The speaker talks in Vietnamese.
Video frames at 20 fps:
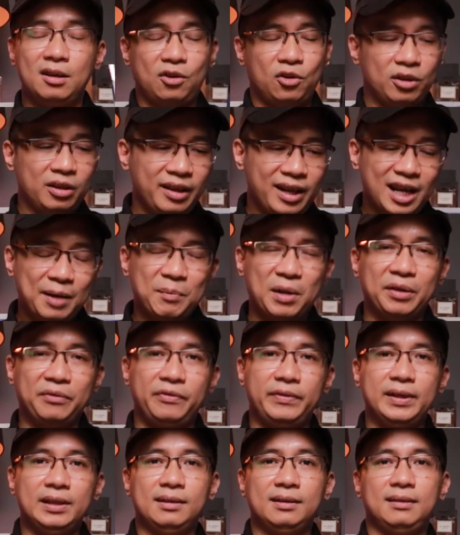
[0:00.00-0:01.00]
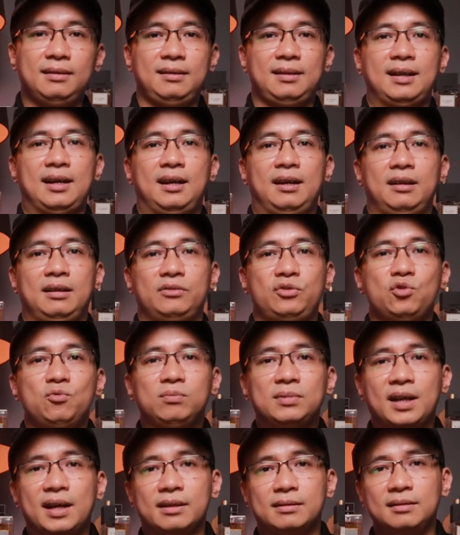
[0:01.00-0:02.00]
Có lẽ bởi vì là
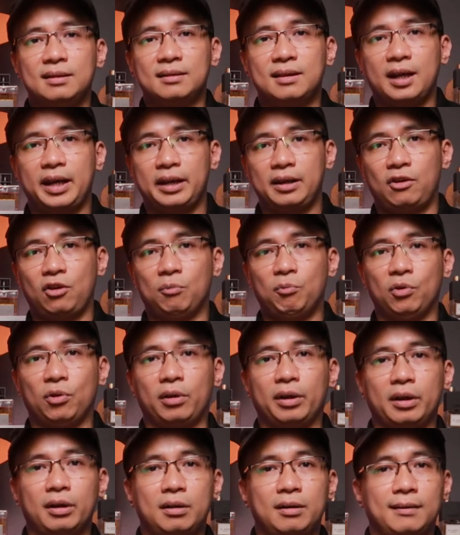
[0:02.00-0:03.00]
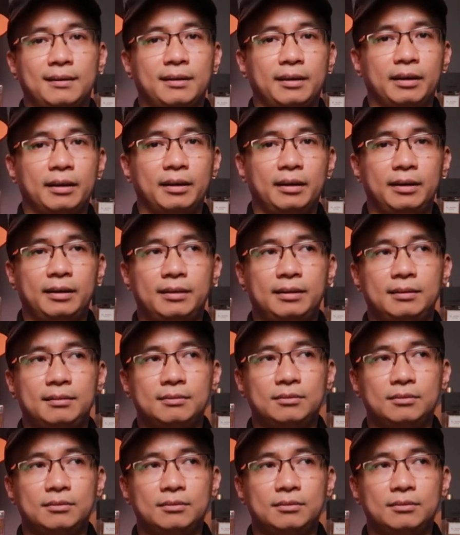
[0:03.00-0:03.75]
chúng ta thường hay có một cái cái